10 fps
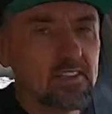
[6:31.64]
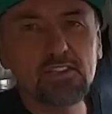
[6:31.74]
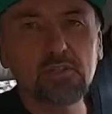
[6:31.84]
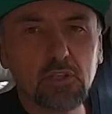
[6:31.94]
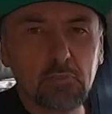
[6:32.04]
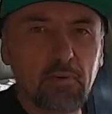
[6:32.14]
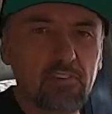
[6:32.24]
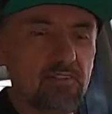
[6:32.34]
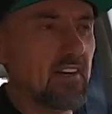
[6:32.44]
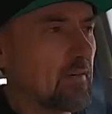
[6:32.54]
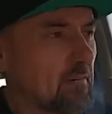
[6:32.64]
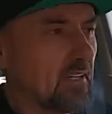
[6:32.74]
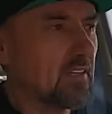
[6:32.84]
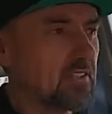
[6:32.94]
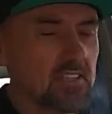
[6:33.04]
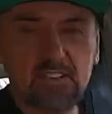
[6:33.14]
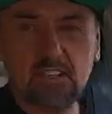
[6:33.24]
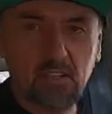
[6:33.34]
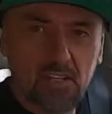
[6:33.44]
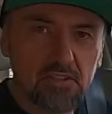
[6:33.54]
Z góry powiem Wam, że
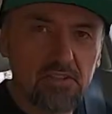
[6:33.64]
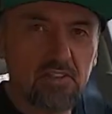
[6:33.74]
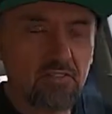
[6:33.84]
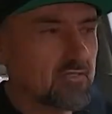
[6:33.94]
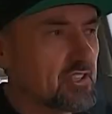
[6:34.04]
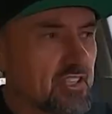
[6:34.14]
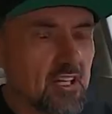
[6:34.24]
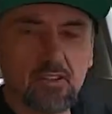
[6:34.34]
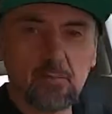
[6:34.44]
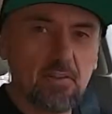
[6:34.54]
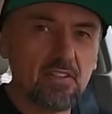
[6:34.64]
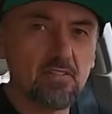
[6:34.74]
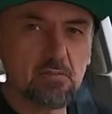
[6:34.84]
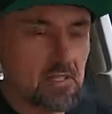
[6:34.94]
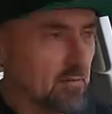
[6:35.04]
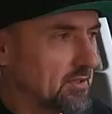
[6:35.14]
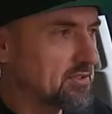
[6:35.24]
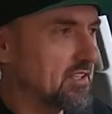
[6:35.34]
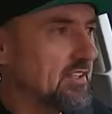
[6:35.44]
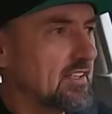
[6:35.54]
zakochacie się w czteronapędowym
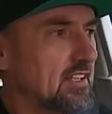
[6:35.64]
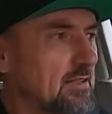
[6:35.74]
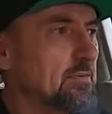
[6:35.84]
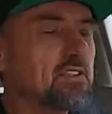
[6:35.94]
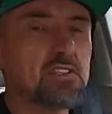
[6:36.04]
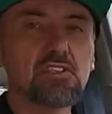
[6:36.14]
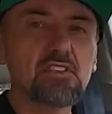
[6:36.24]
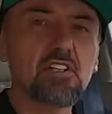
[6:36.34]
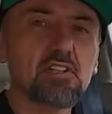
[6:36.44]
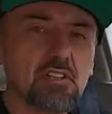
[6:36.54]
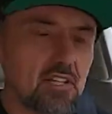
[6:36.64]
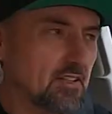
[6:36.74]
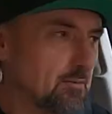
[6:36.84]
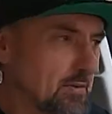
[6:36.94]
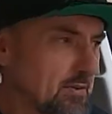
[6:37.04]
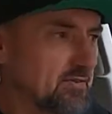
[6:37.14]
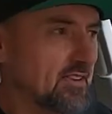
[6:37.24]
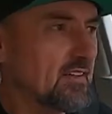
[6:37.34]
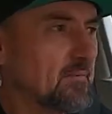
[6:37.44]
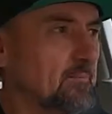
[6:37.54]
samochodzie i będziecie chcieli czteronapędówkę.
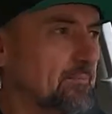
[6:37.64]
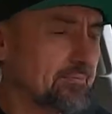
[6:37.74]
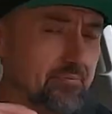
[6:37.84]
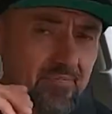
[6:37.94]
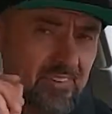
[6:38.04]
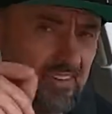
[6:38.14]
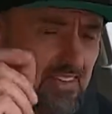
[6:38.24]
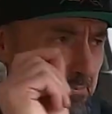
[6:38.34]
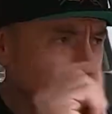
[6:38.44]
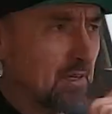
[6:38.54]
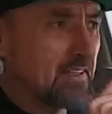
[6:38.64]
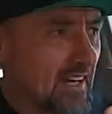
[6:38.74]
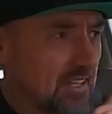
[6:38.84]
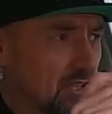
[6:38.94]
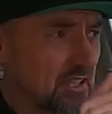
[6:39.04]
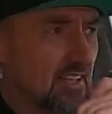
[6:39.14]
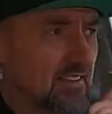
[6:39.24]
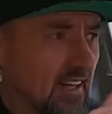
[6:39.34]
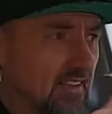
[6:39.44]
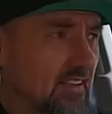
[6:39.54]
Pamiętajcie
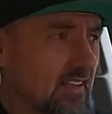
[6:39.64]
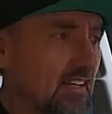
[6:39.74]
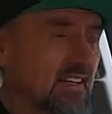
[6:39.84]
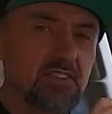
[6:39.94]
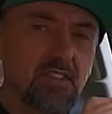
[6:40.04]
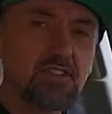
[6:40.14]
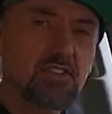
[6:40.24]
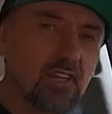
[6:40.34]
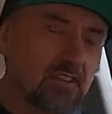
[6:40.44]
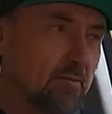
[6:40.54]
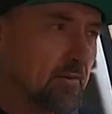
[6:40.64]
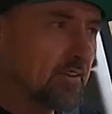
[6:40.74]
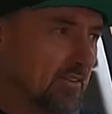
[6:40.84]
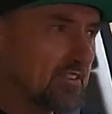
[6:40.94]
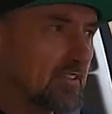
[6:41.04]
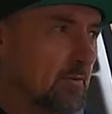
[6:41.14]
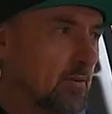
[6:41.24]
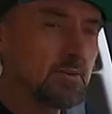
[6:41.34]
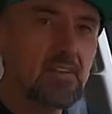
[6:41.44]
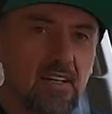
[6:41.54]
jednak, że czteronapędowy
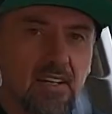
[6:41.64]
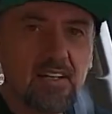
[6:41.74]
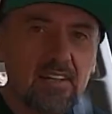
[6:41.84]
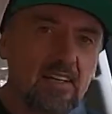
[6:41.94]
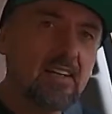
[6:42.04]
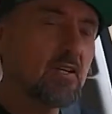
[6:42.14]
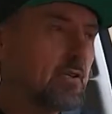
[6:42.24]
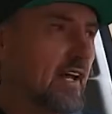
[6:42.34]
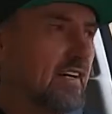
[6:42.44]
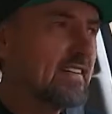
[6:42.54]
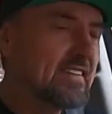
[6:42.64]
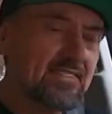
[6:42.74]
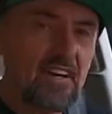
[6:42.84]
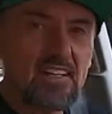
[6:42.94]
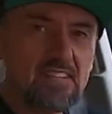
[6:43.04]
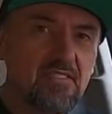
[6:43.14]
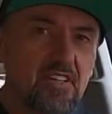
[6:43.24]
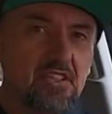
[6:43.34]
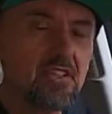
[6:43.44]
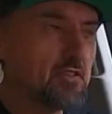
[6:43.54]
samochód generuje dwa razy
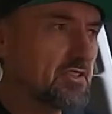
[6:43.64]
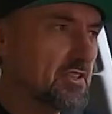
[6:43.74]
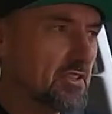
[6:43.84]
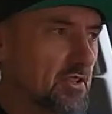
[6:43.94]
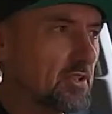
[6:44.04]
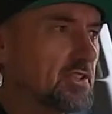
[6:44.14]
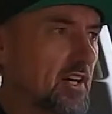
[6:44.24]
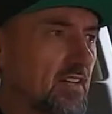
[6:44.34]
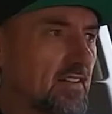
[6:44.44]
większe koszty niż ośmiu.